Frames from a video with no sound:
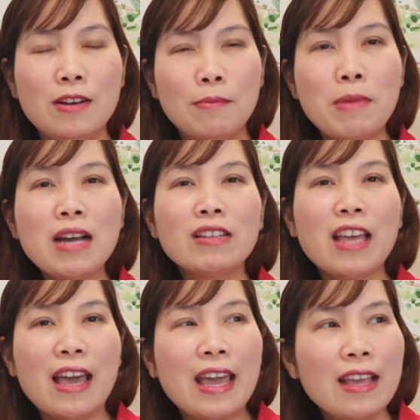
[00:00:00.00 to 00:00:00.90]
mới có
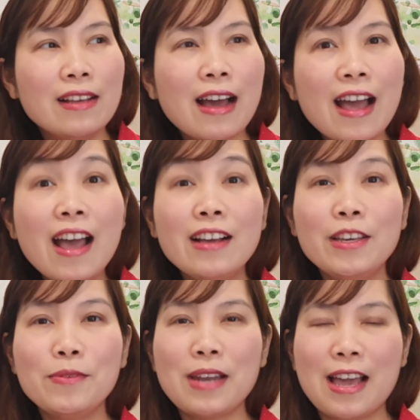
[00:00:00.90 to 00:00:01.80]
thể
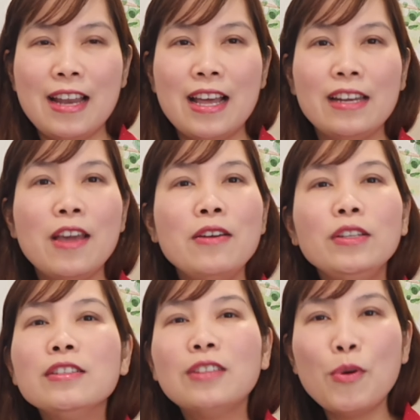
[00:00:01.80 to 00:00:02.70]
argue lại là nếu
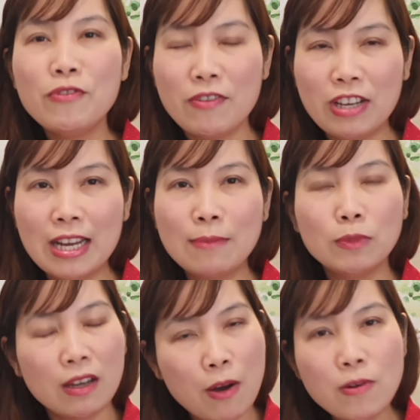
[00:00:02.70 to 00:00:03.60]
như tôi về Việt Nam
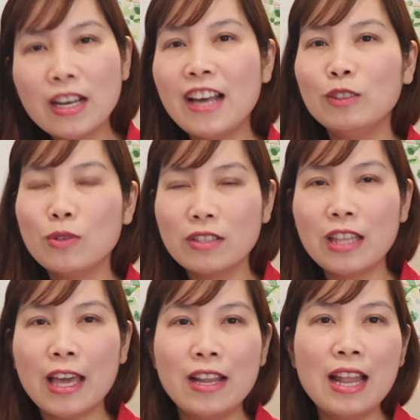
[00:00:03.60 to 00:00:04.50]
ok tôi có
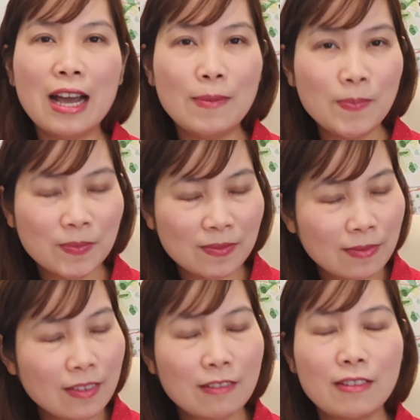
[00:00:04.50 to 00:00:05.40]
thể là
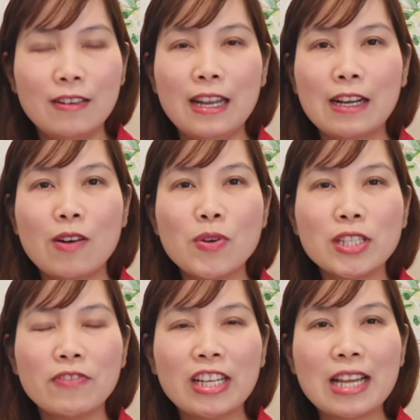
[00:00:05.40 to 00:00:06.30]
là có quốc
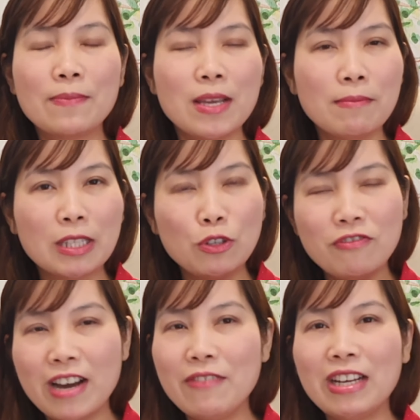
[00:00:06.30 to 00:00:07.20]
tịch Việt Nam nhưng mà tôi
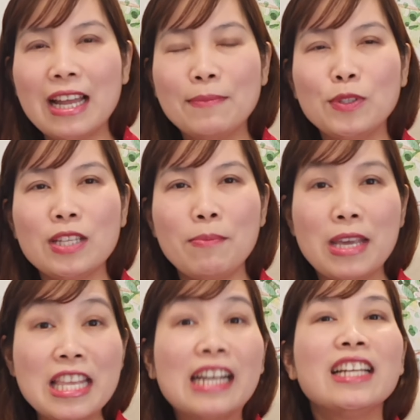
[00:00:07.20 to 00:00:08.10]
về Việt Nam tôi sẽ bị
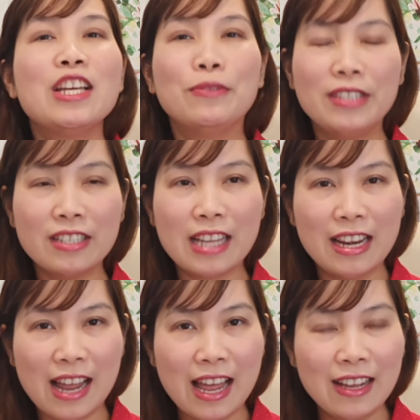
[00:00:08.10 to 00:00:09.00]
những cái điều như xảy
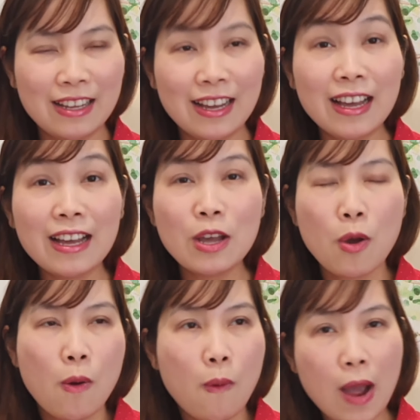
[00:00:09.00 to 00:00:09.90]
ra ha
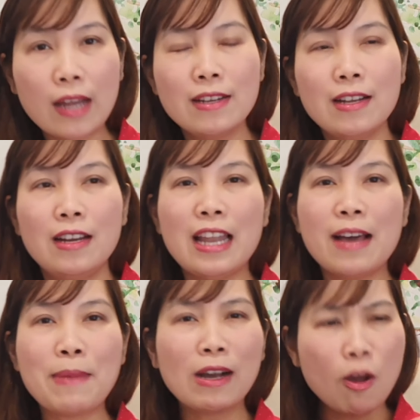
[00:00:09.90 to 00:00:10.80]
hoặc là
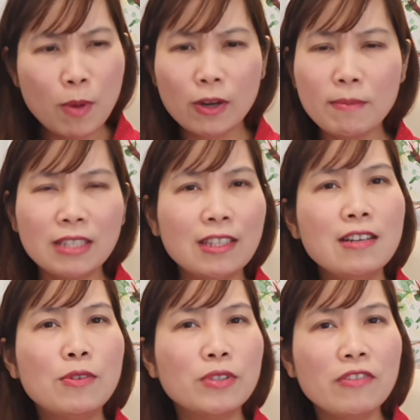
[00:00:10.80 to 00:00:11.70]
bạn có một cái bức
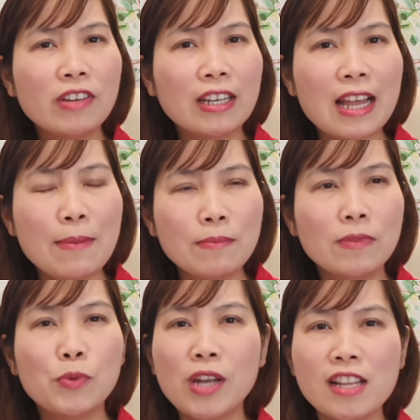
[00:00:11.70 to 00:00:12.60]
thư của nước Việt Nam
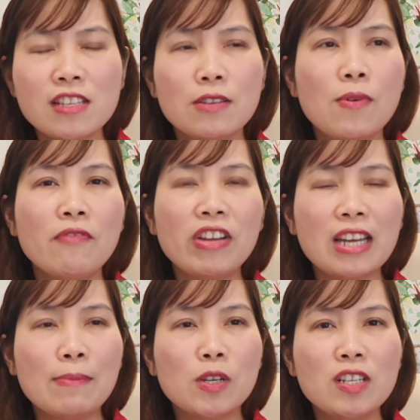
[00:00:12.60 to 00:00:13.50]
của lãnh sự quán Việt
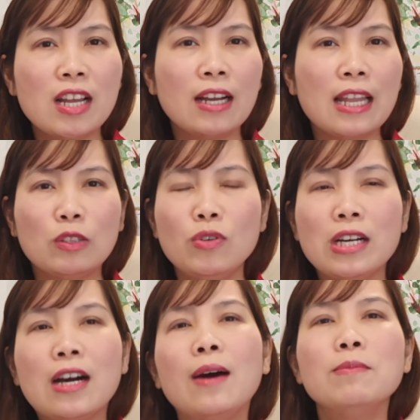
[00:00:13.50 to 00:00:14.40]
Nam nói rằng là tôi
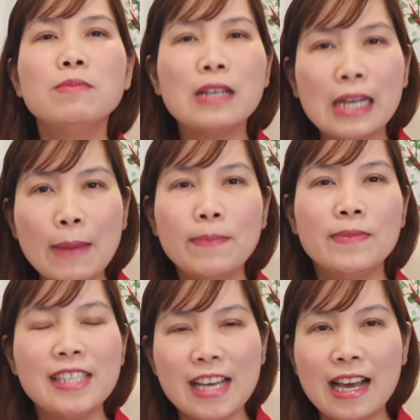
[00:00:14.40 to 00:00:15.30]
không cấp
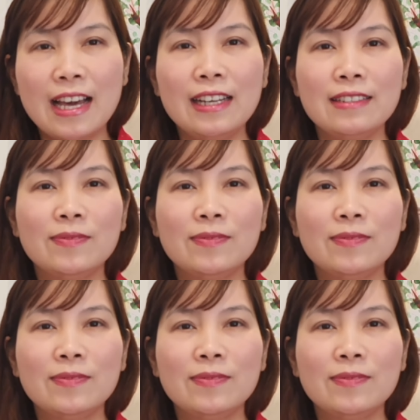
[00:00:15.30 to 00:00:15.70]
cho anh